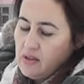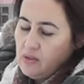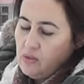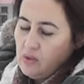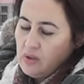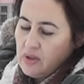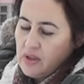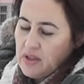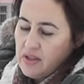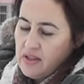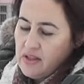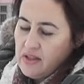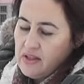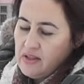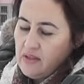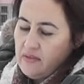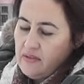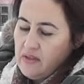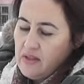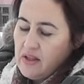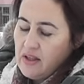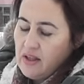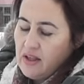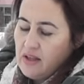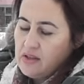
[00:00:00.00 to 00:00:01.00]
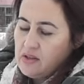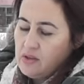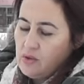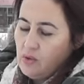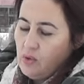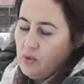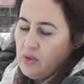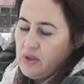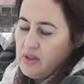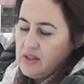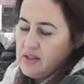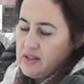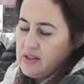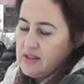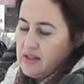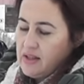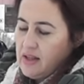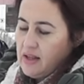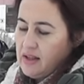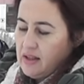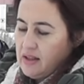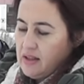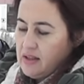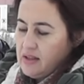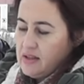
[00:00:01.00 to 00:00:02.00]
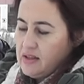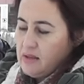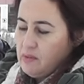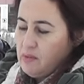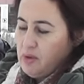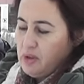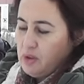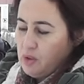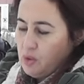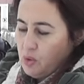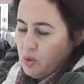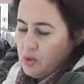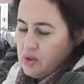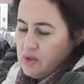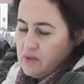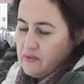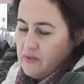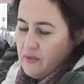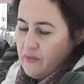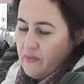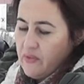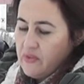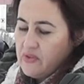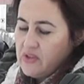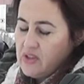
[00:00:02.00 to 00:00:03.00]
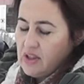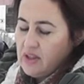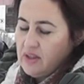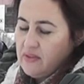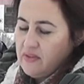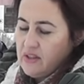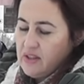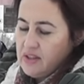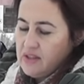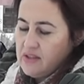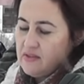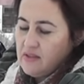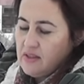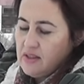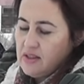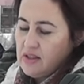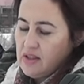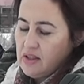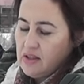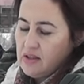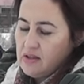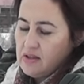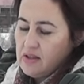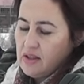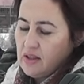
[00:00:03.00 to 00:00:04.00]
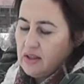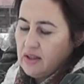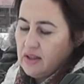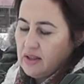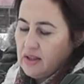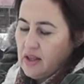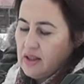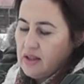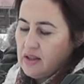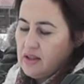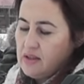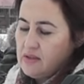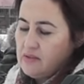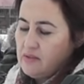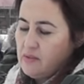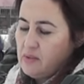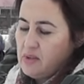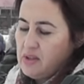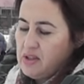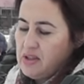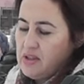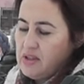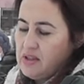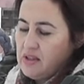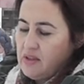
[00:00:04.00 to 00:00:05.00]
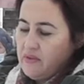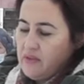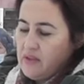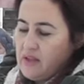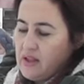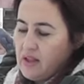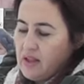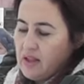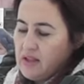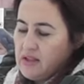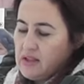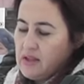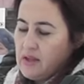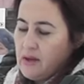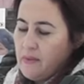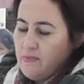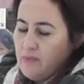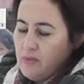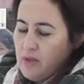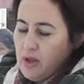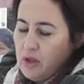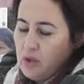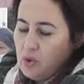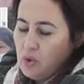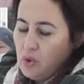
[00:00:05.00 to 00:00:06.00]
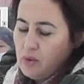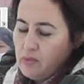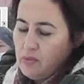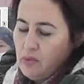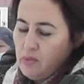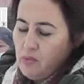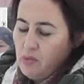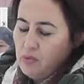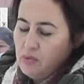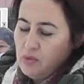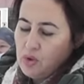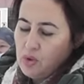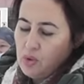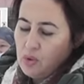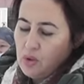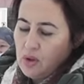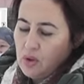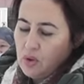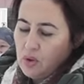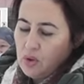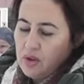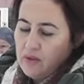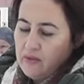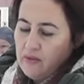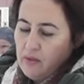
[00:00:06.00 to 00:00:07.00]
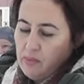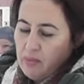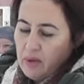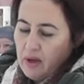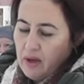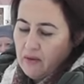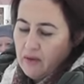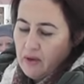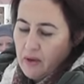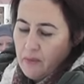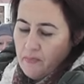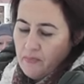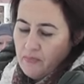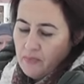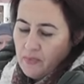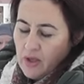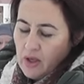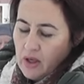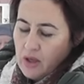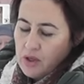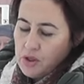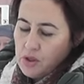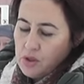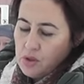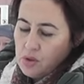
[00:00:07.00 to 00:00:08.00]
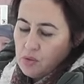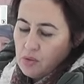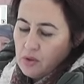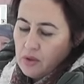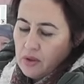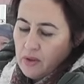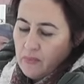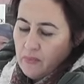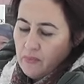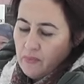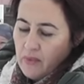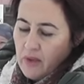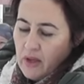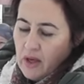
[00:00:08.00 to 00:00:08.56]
закон Российской Федерации о несостоятельности банкротстве в соответствии с законодательством Российской Федерации и нормами международного права. Шестое